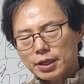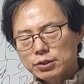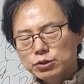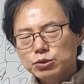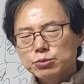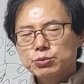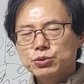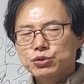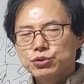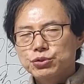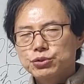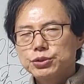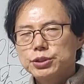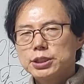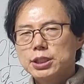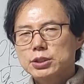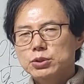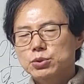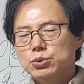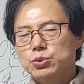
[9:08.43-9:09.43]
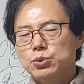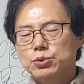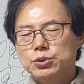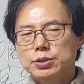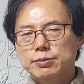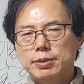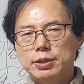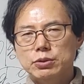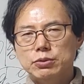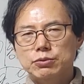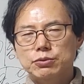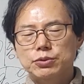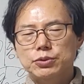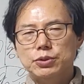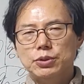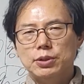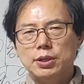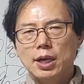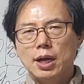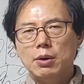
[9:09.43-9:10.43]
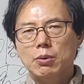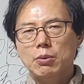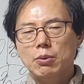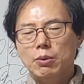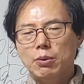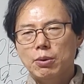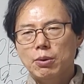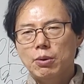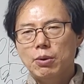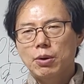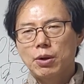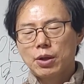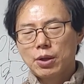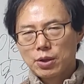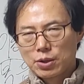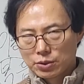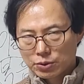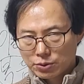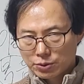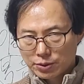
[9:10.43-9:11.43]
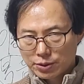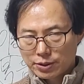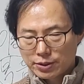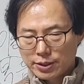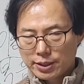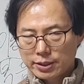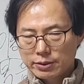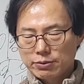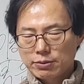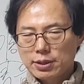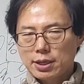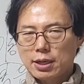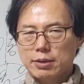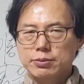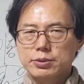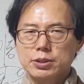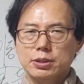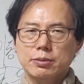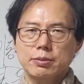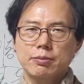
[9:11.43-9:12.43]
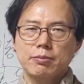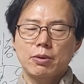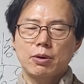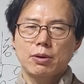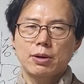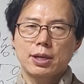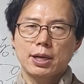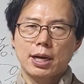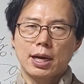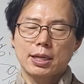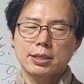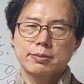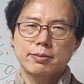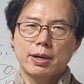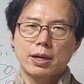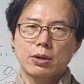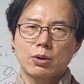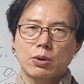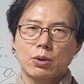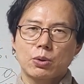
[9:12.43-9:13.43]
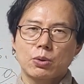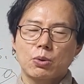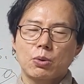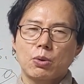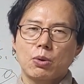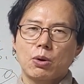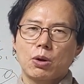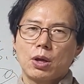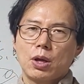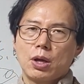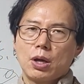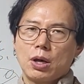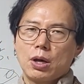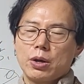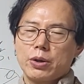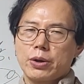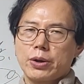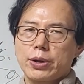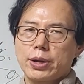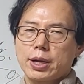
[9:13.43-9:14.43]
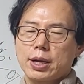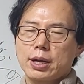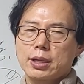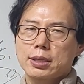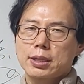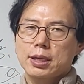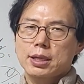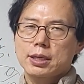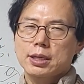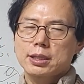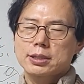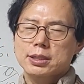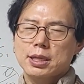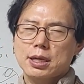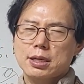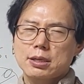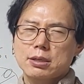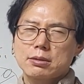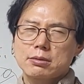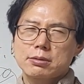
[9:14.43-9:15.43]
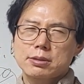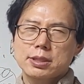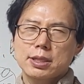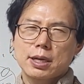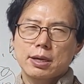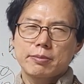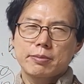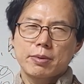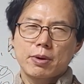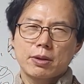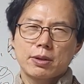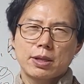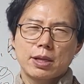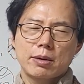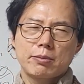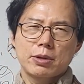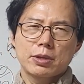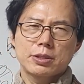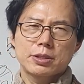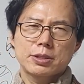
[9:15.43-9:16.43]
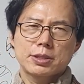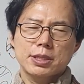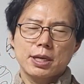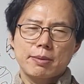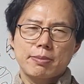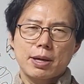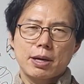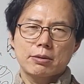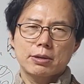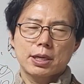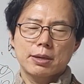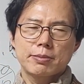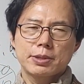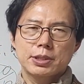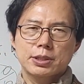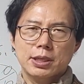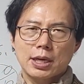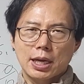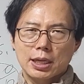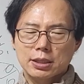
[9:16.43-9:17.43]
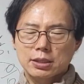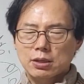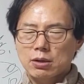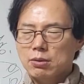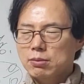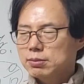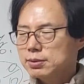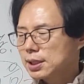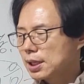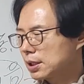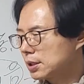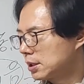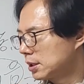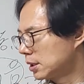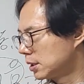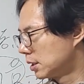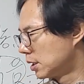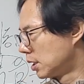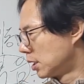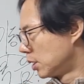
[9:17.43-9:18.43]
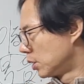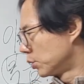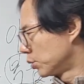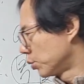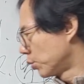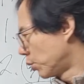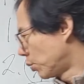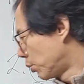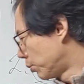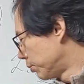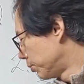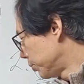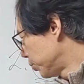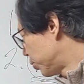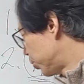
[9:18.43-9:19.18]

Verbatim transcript: 좀 주의해서 조심해서 운전을 하고 또 여행도 가급적이면 멀리 가지 말고 또 여행 갈 때 그냥 차 끌고 그냥 몇 날 며칠 차박을 하면서 가는 것보다는 좀